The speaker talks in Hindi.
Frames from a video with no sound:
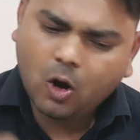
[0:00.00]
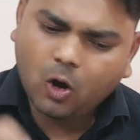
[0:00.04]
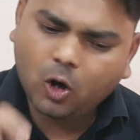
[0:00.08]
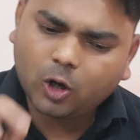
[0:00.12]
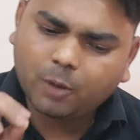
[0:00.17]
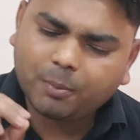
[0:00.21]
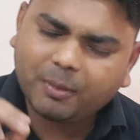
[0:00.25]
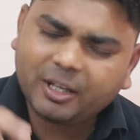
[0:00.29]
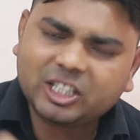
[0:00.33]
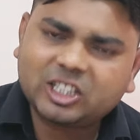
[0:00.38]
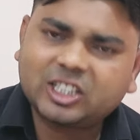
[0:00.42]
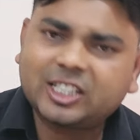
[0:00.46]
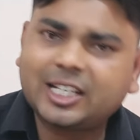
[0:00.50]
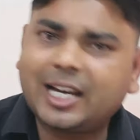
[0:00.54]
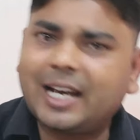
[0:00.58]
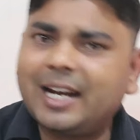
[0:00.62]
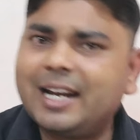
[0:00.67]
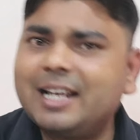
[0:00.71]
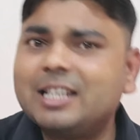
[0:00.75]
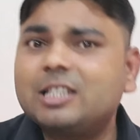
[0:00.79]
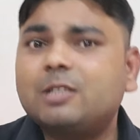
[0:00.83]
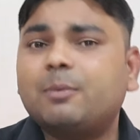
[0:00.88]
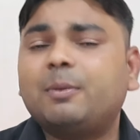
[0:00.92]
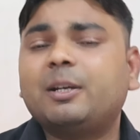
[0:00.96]
और मैं
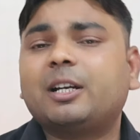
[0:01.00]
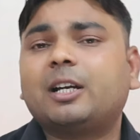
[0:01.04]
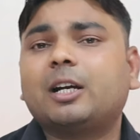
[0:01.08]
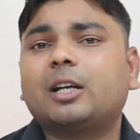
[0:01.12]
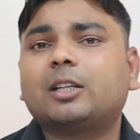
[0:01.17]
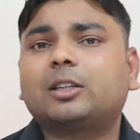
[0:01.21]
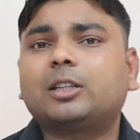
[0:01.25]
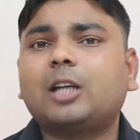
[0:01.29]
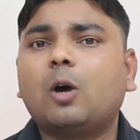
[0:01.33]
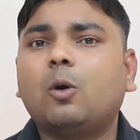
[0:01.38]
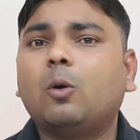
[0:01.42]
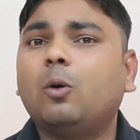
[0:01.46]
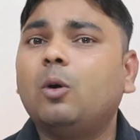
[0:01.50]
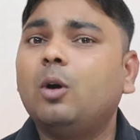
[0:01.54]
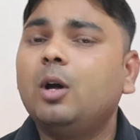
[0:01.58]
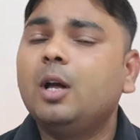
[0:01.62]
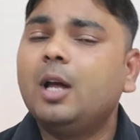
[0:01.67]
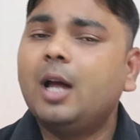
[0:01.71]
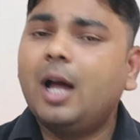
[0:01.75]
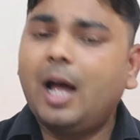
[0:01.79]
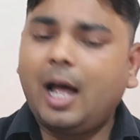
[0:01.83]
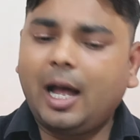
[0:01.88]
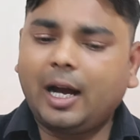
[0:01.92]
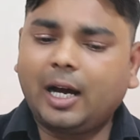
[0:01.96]
चैलेंज भी करता हूँ
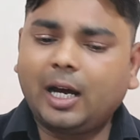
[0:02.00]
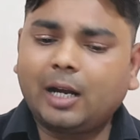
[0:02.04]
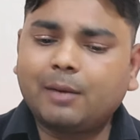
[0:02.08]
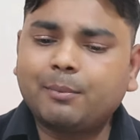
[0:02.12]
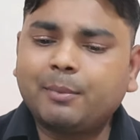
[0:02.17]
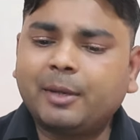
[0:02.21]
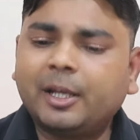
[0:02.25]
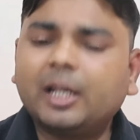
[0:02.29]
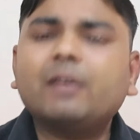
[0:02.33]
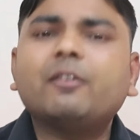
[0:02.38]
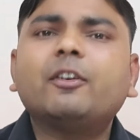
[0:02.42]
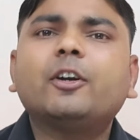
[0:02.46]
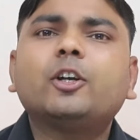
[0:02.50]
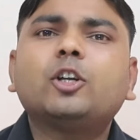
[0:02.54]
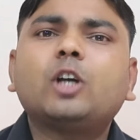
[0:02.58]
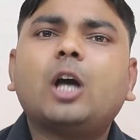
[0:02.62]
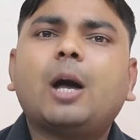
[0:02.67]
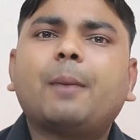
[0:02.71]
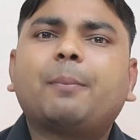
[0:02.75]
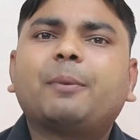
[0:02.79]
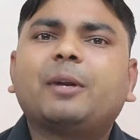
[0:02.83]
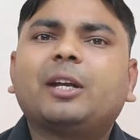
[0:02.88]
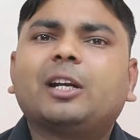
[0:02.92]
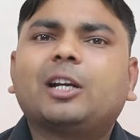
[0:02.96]
अगर मेरी
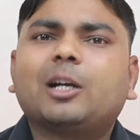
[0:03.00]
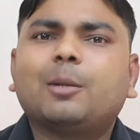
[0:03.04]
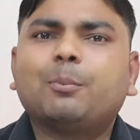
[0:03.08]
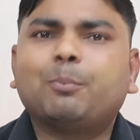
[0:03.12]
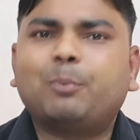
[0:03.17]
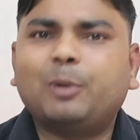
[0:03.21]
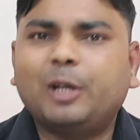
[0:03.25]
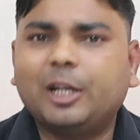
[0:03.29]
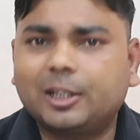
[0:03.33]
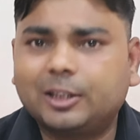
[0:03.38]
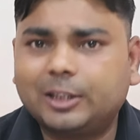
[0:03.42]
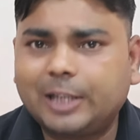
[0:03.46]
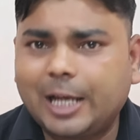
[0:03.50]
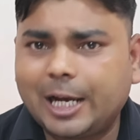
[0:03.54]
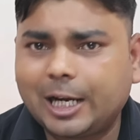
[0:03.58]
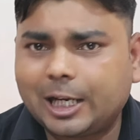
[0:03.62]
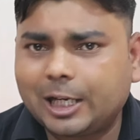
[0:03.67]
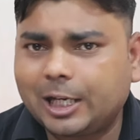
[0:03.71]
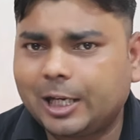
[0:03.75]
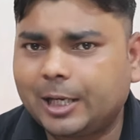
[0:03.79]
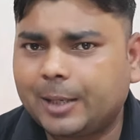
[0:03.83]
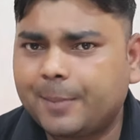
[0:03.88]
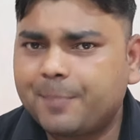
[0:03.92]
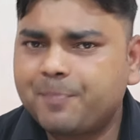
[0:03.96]
वीडियो आपने कंप्लीट
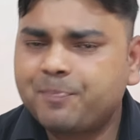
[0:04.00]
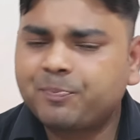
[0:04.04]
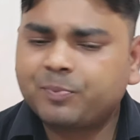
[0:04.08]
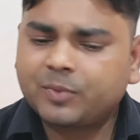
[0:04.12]
देख ली